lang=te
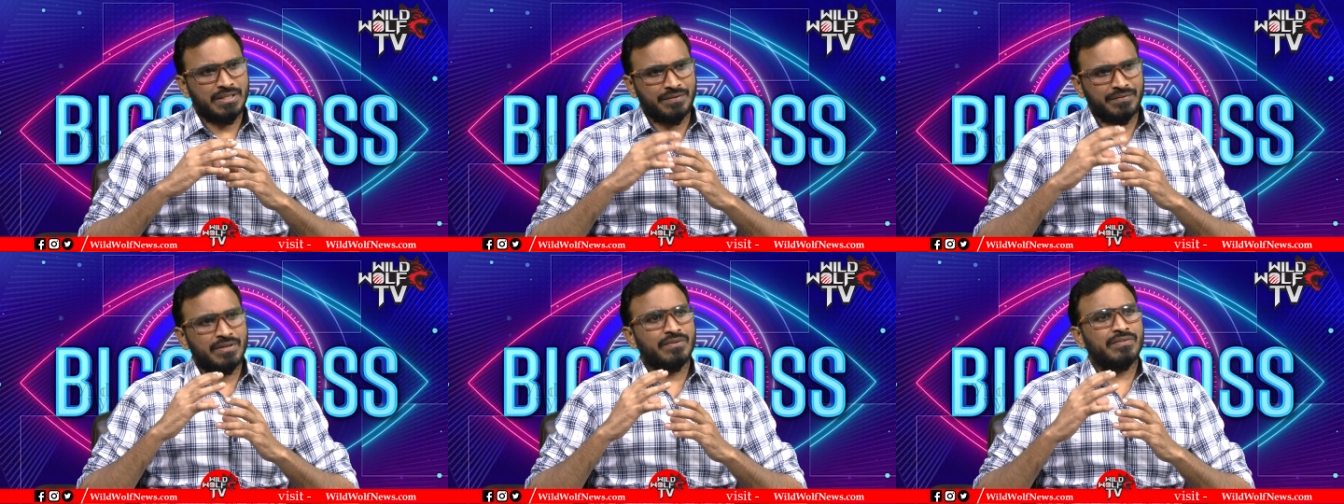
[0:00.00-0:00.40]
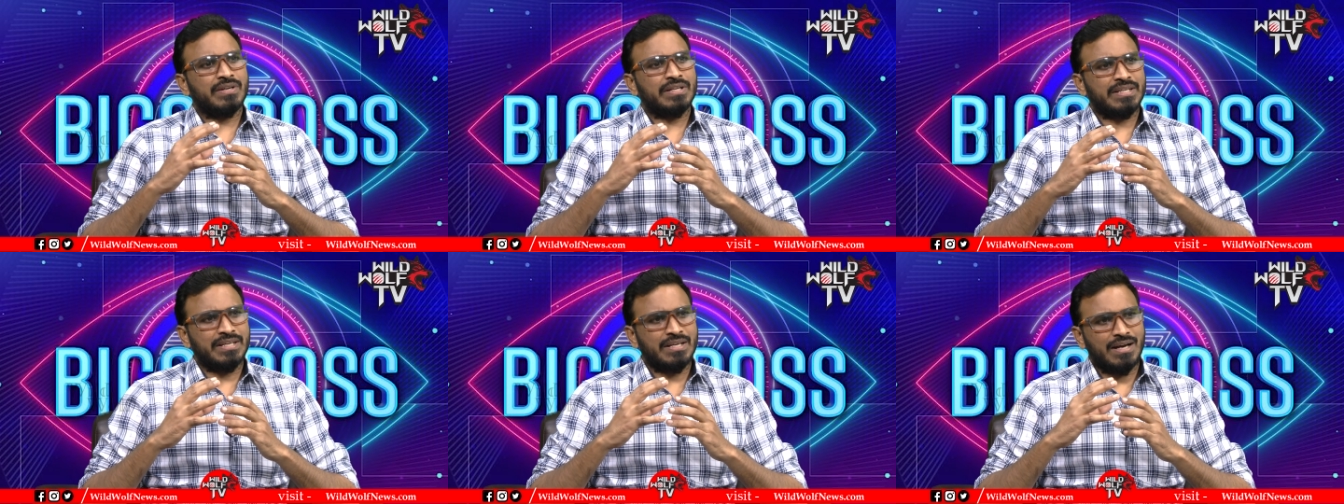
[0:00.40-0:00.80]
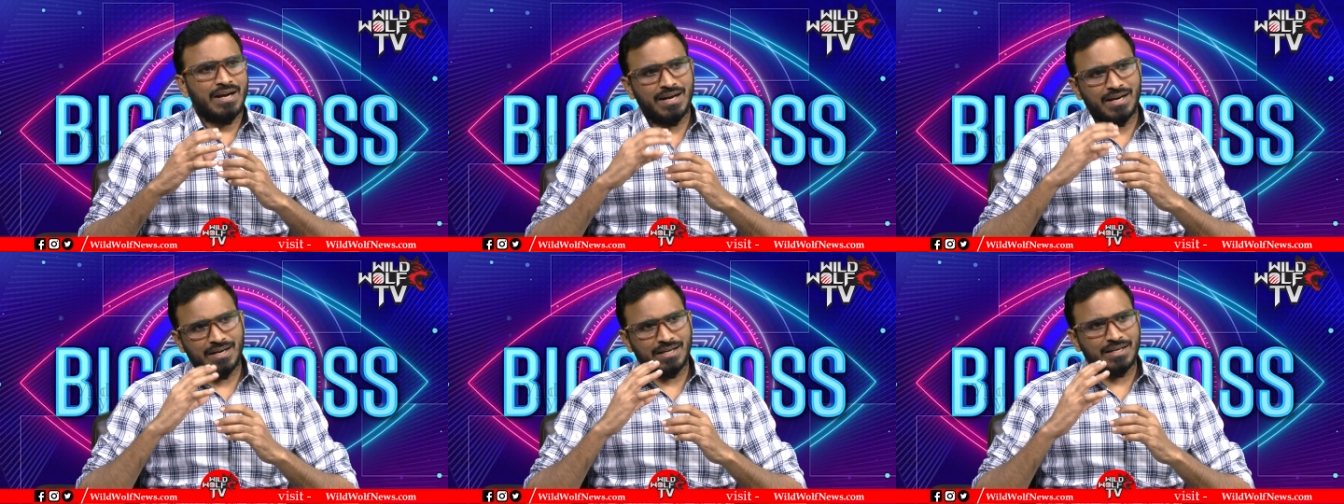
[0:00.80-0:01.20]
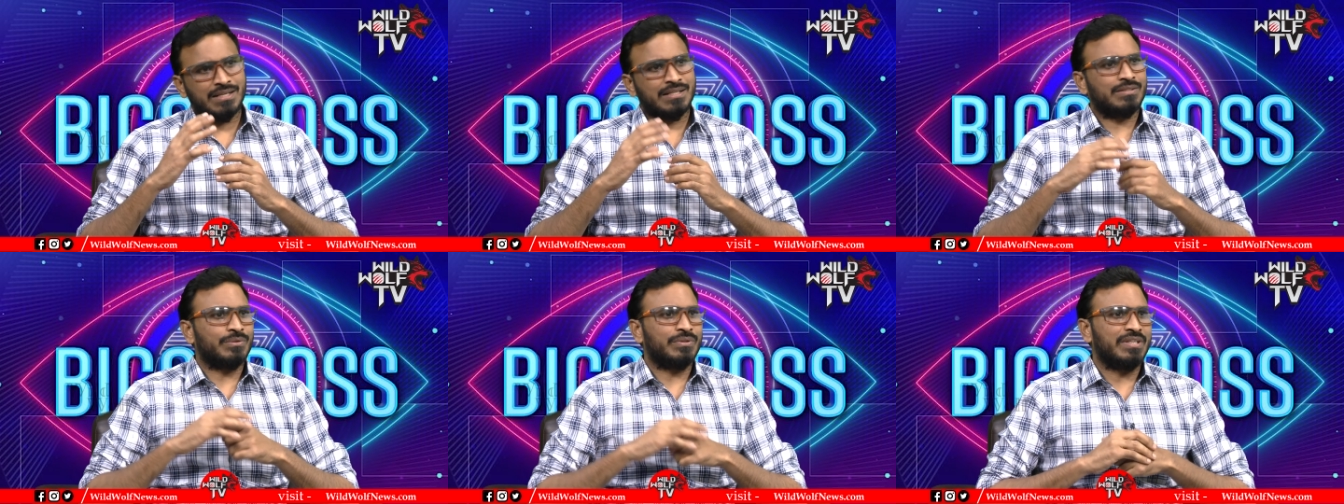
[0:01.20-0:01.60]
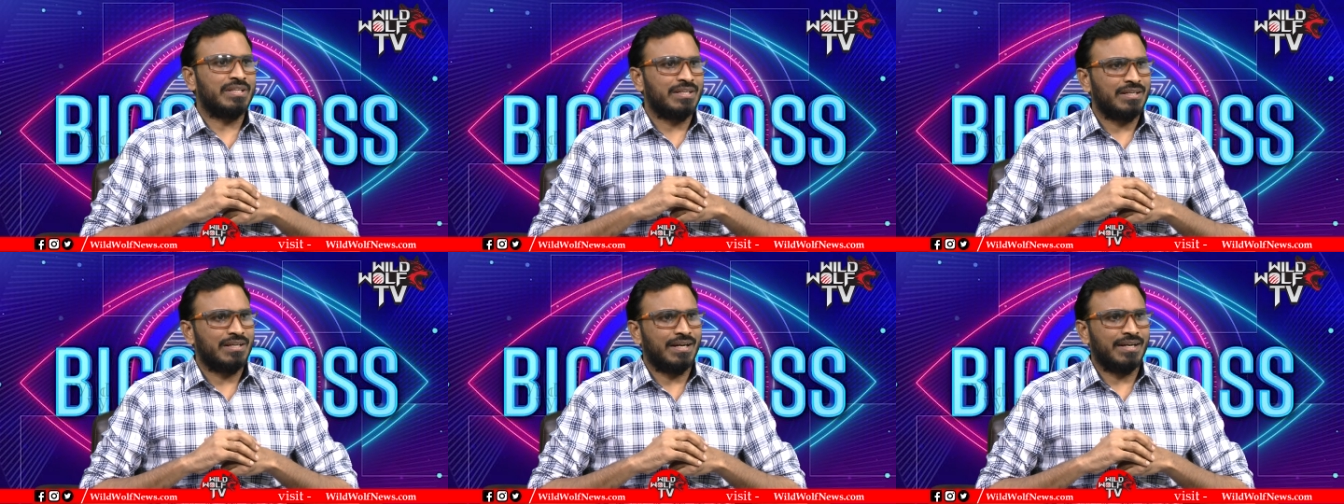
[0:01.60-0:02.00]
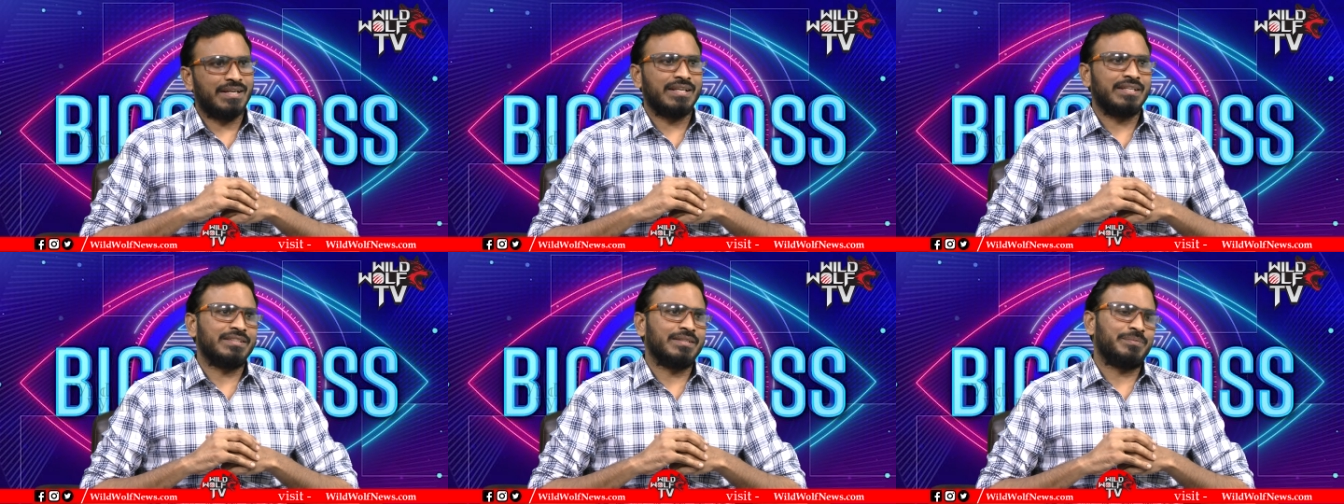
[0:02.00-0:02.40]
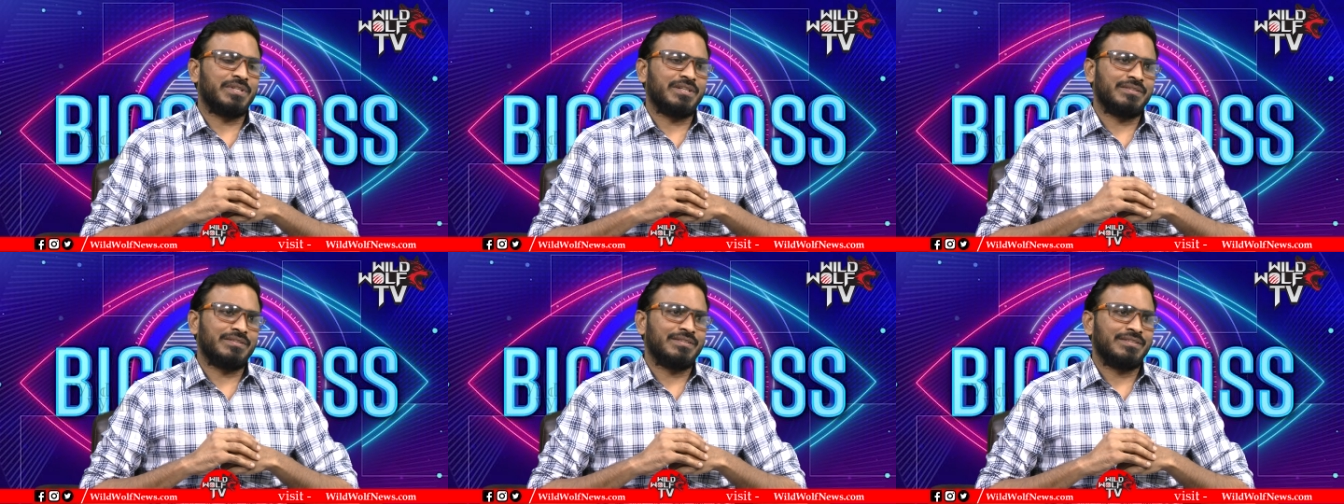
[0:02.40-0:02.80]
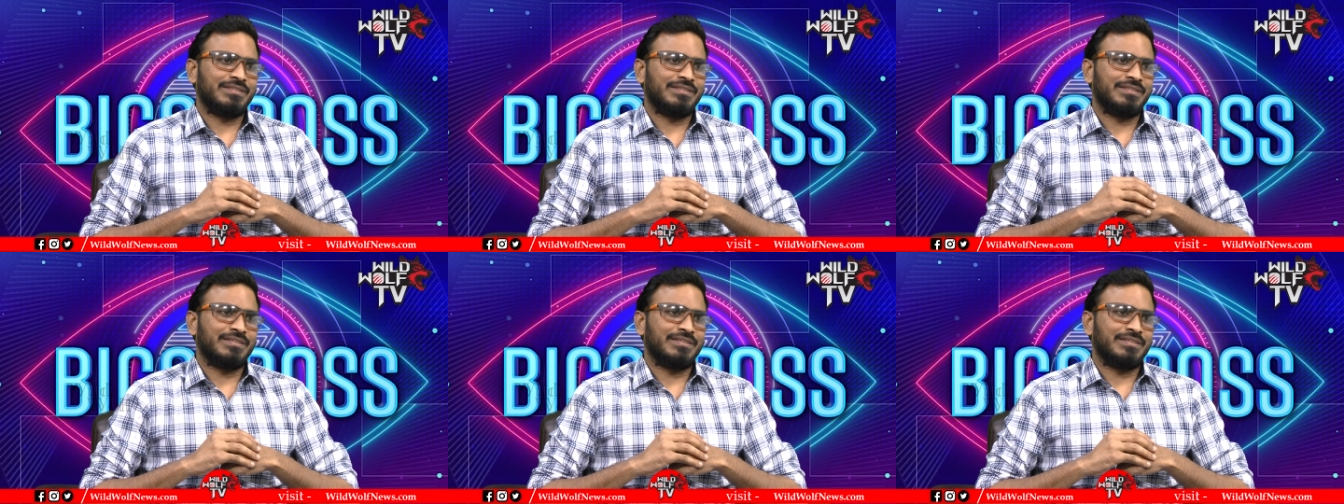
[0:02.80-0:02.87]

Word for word: ఎవరెవరికి ఆ అర్హత ఉంది అంటే ఏం చెప్తారు